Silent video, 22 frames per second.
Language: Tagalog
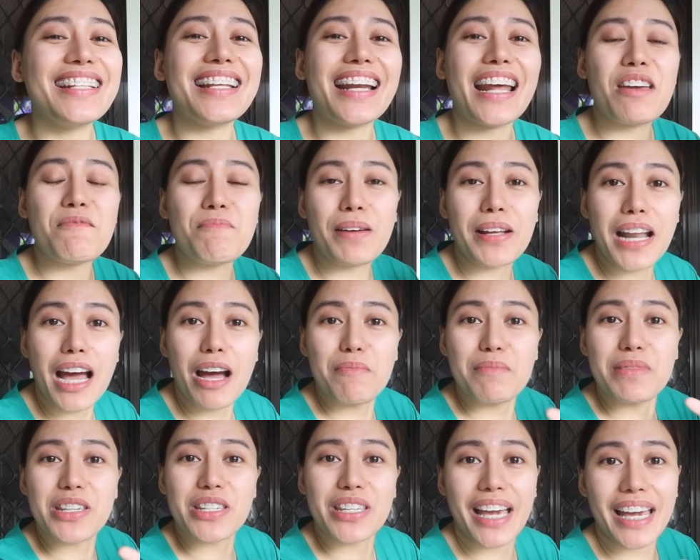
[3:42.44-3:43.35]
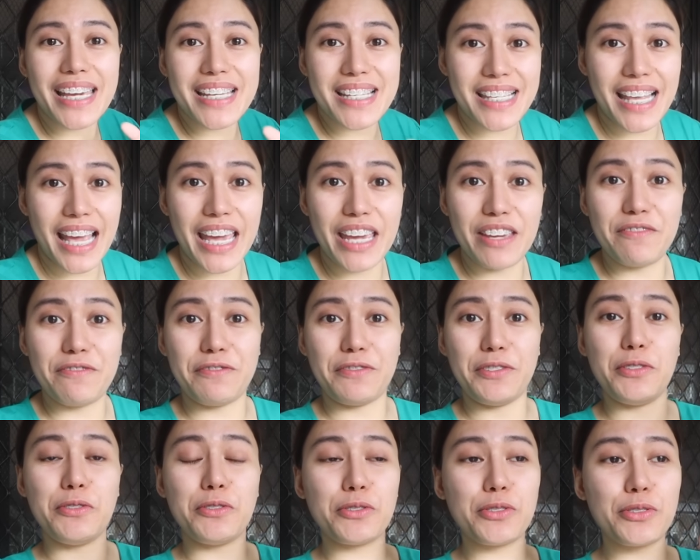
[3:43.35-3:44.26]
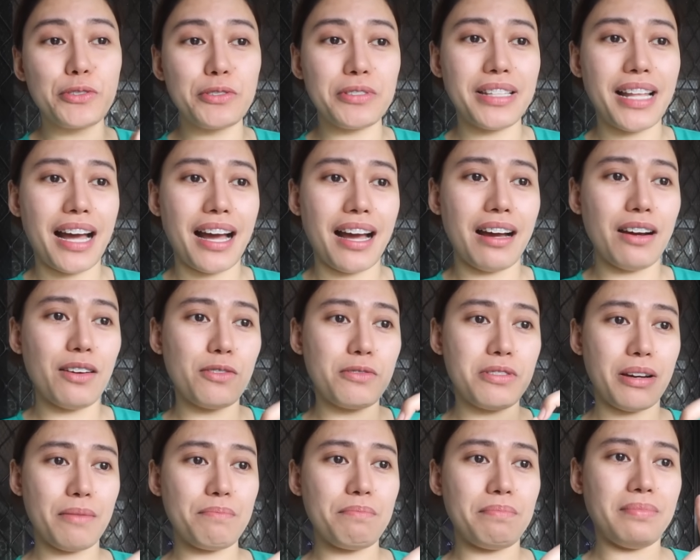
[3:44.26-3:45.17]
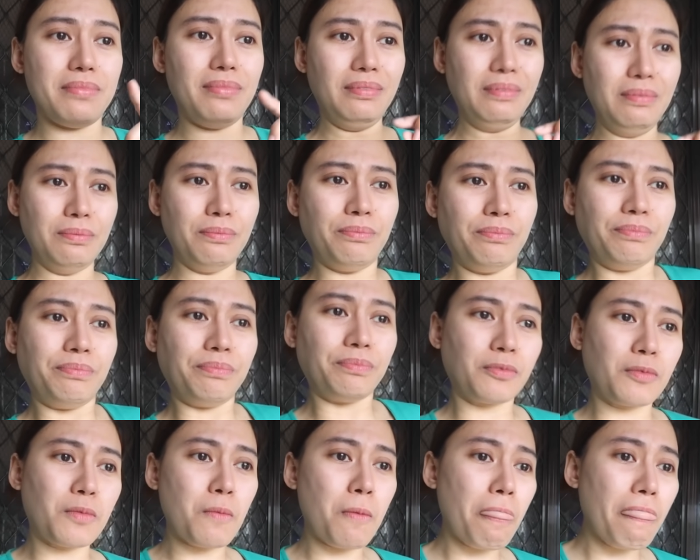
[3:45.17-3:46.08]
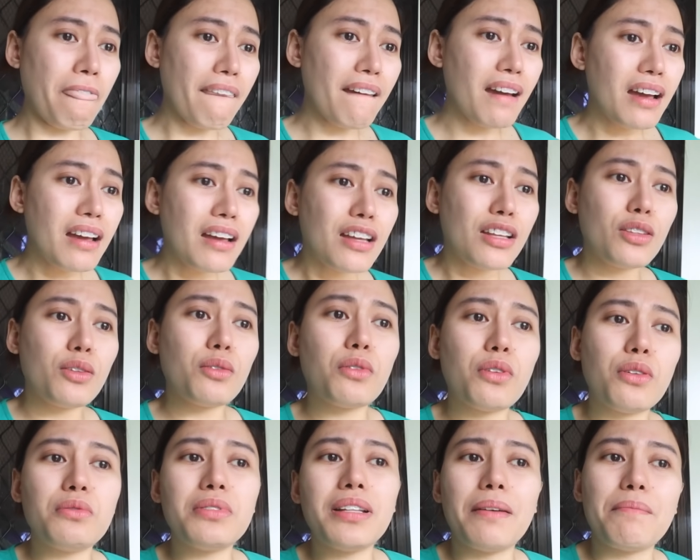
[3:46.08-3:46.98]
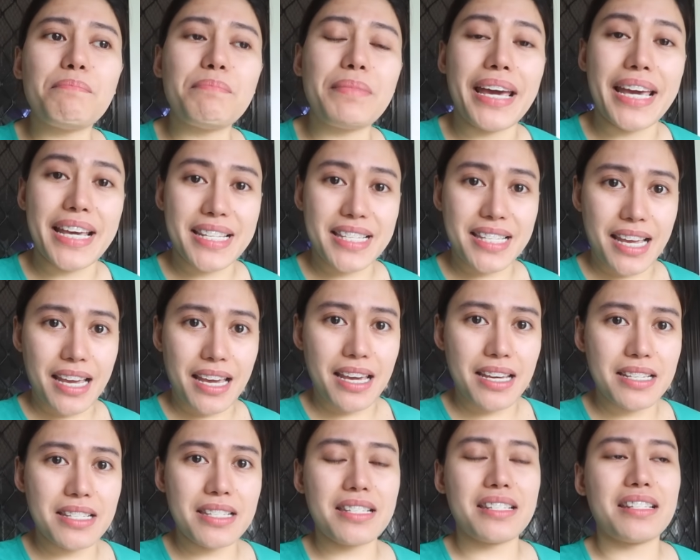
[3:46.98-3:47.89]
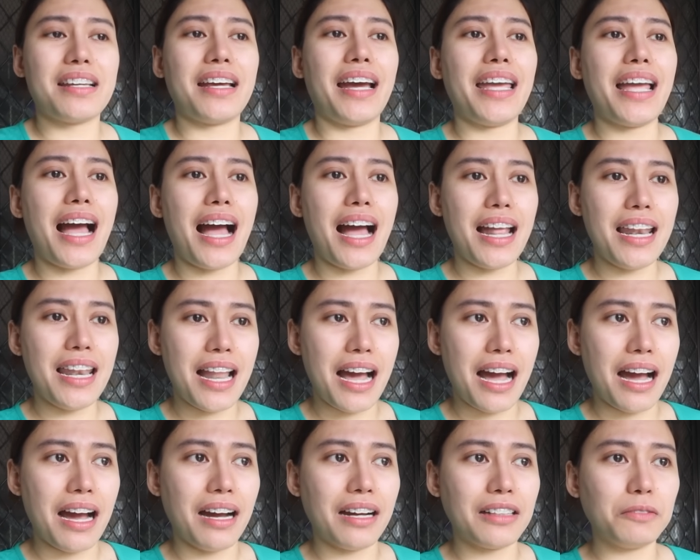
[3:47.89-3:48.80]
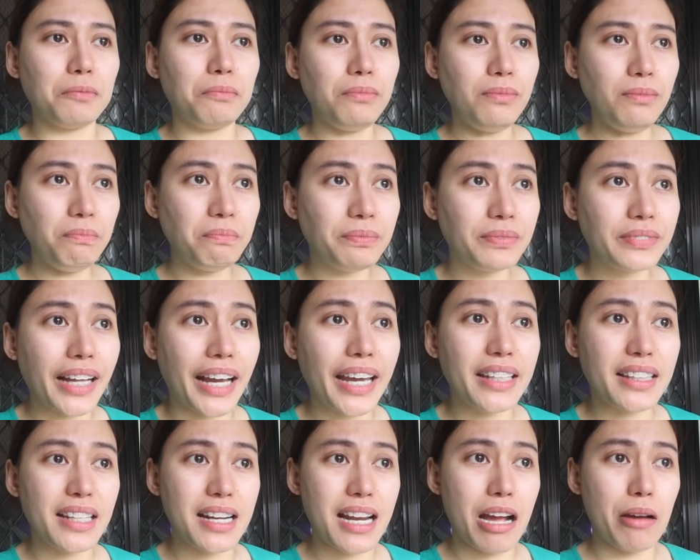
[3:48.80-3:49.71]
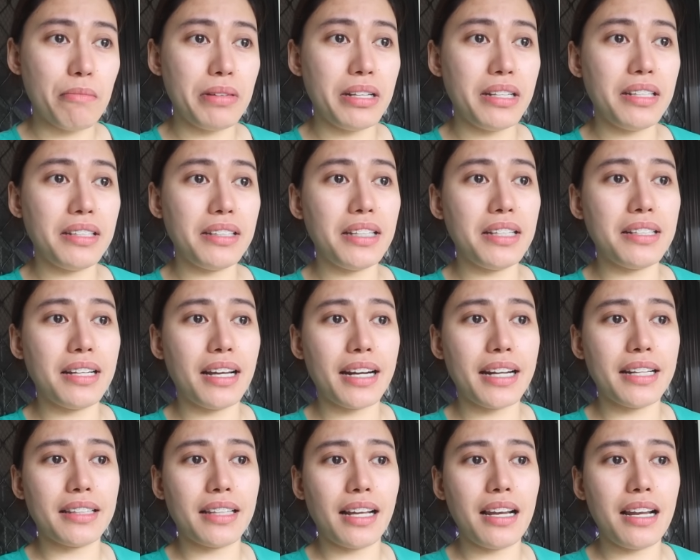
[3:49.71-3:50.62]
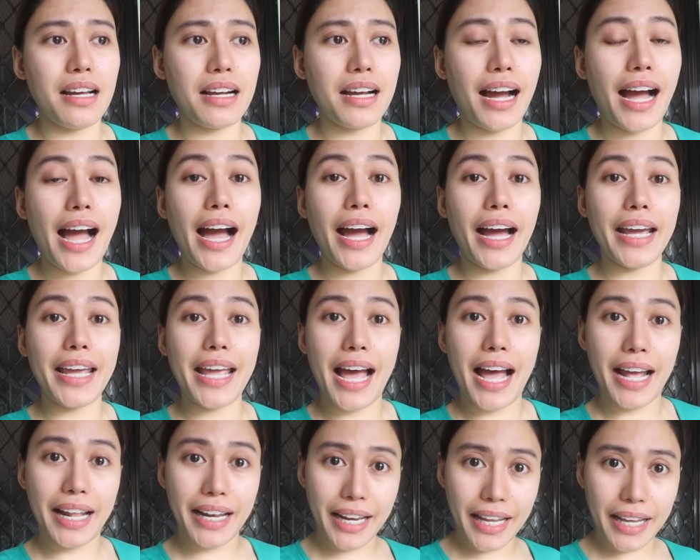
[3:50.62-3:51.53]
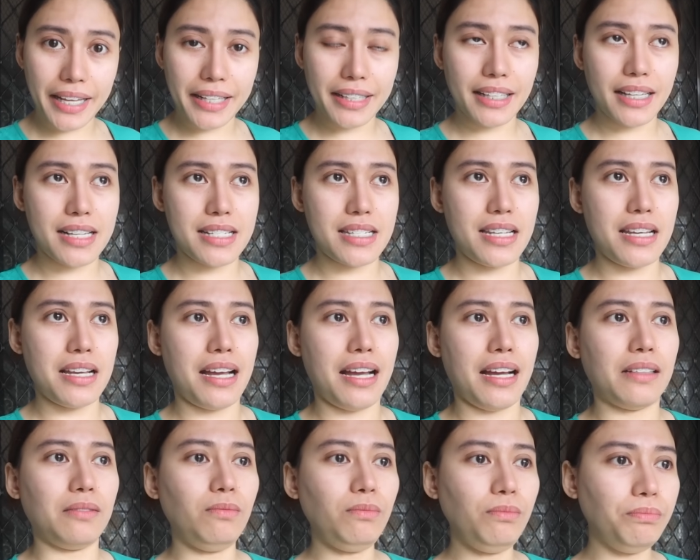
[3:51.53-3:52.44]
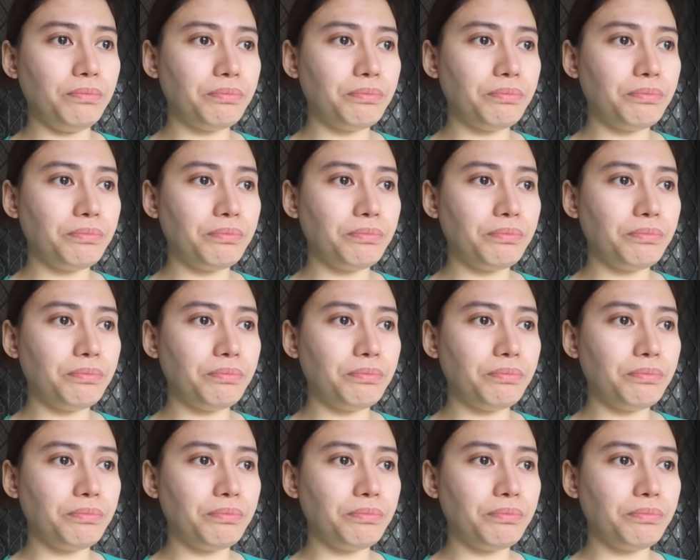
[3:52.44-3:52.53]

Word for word: tinry pa namin siya isave nung una, unang, nung unang beses. Kaya lang, nakita namin hindi na rin talaga kakayanin. Kasi nga,